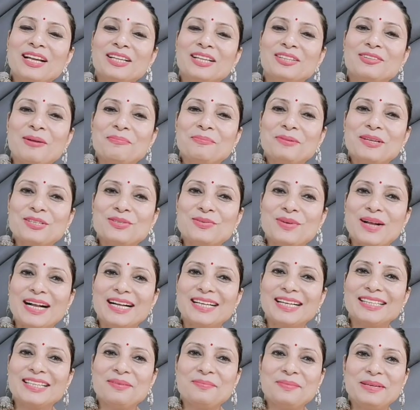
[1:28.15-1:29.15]
तो आपका
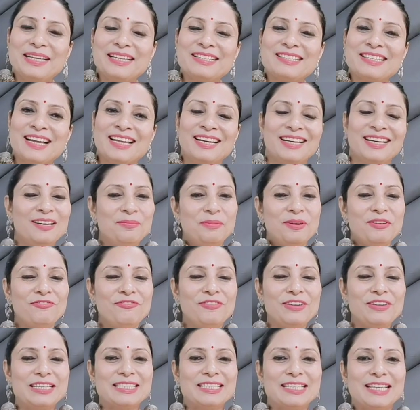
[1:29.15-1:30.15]
स्वागत है मेरे चैनल पर
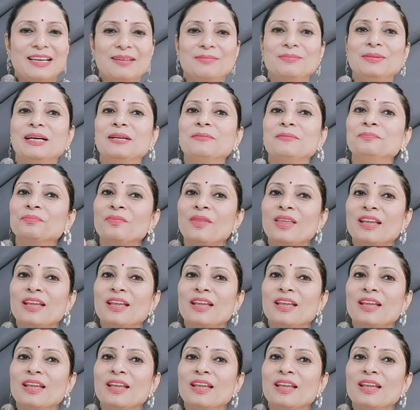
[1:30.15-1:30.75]
फिर से एक बार